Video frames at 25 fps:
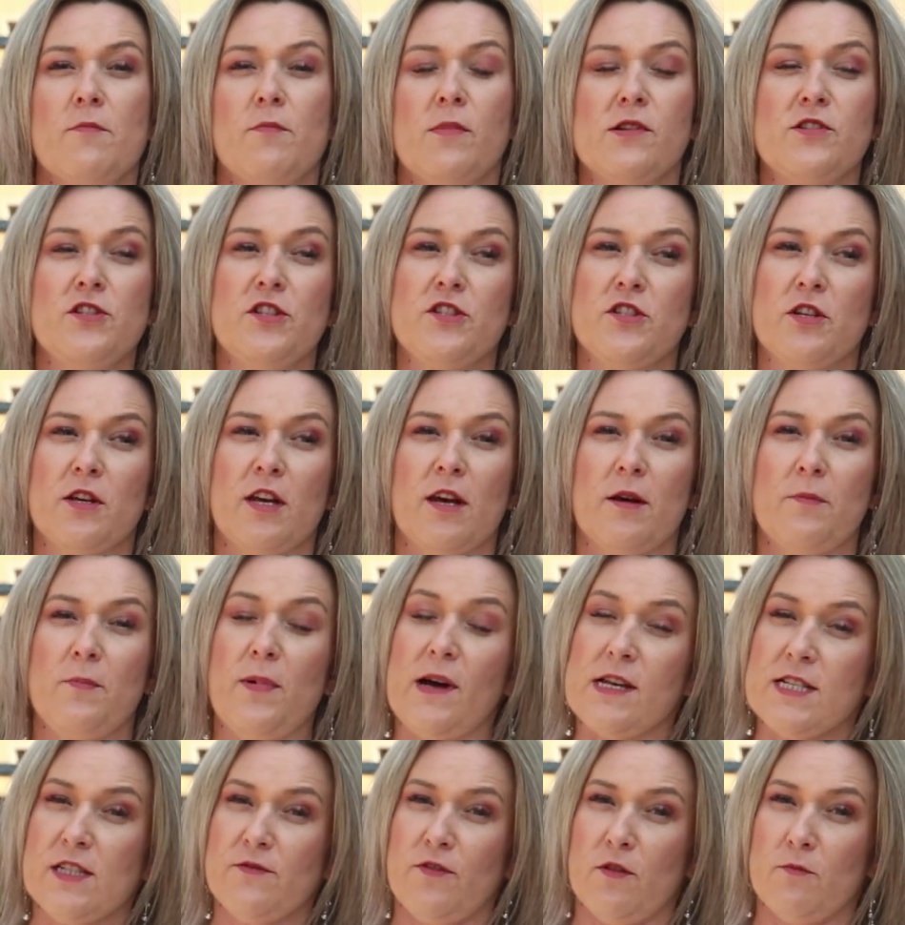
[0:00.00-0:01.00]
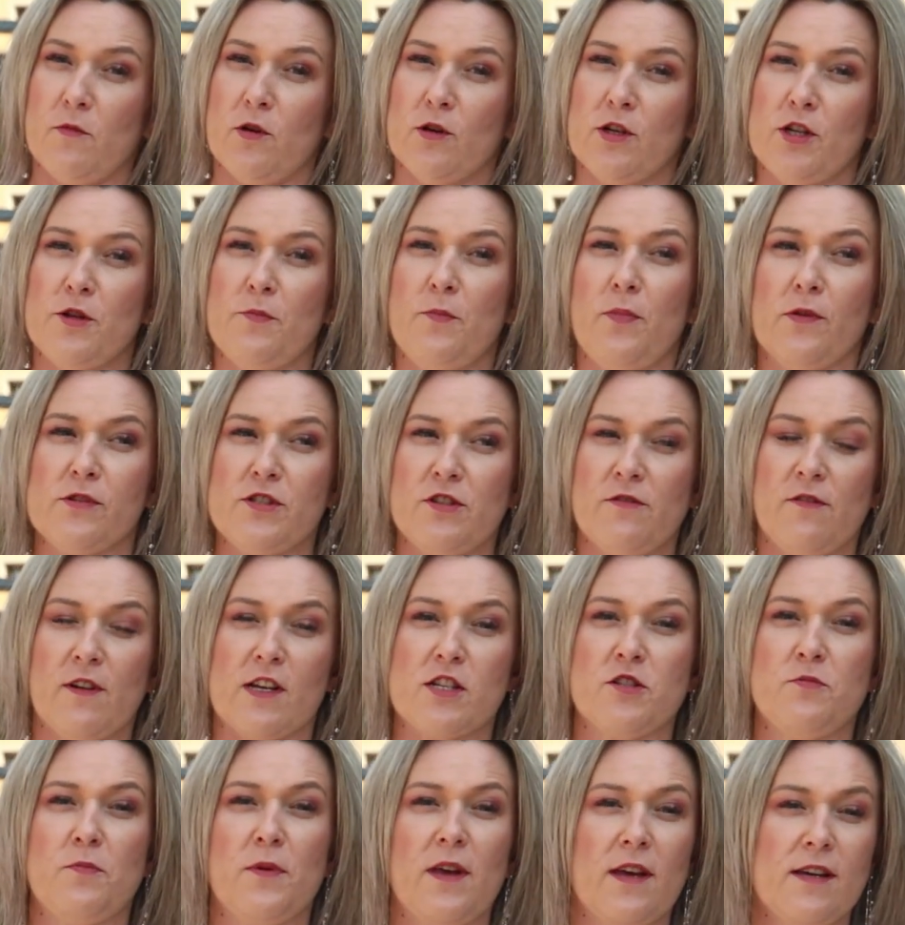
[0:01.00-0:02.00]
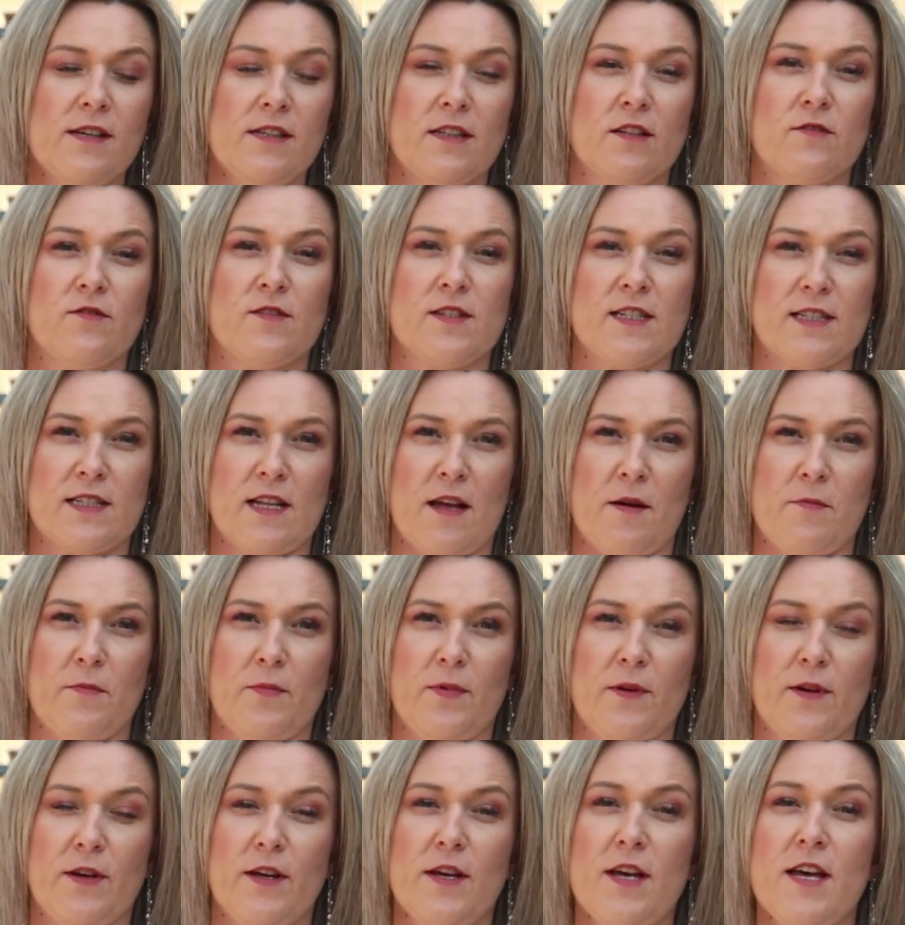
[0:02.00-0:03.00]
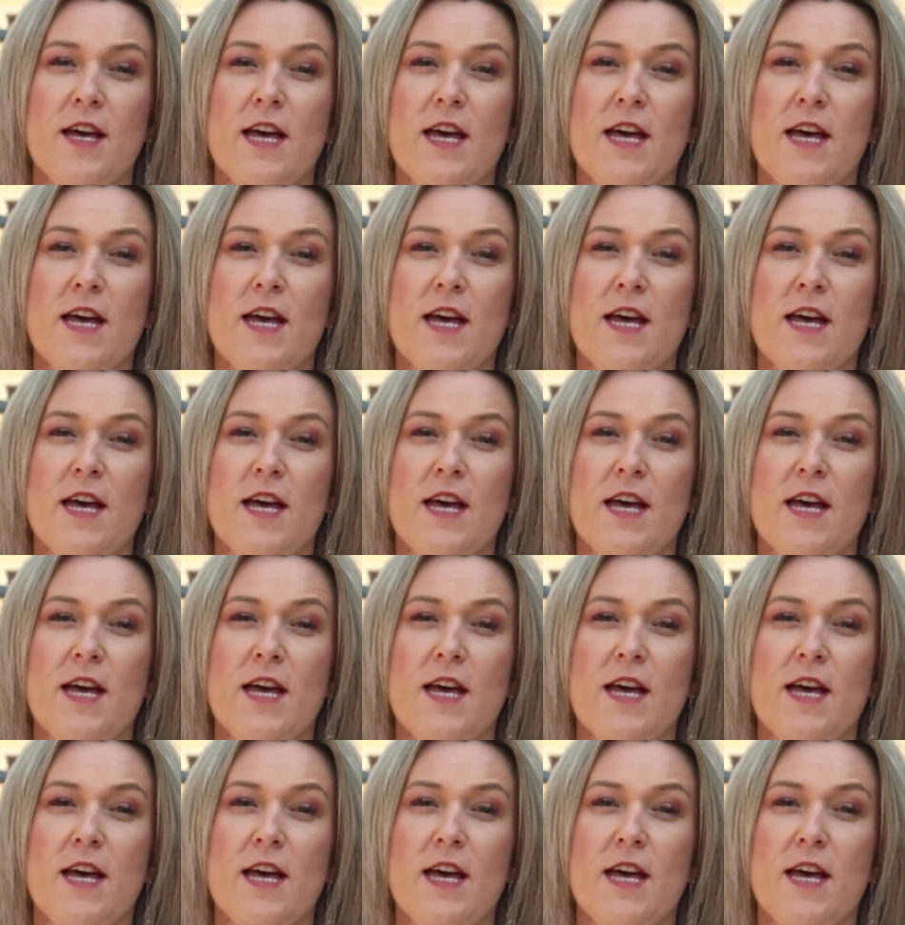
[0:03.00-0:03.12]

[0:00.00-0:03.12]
Będziecie Państwo mogli podziwiać piękne występy.